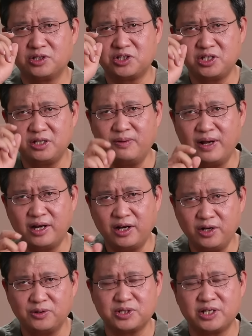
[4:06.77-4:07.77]

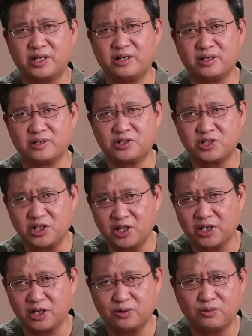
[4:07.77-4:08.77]
76,000人
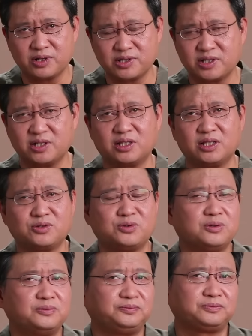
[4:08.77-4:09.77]
撤离库尔斯克地区，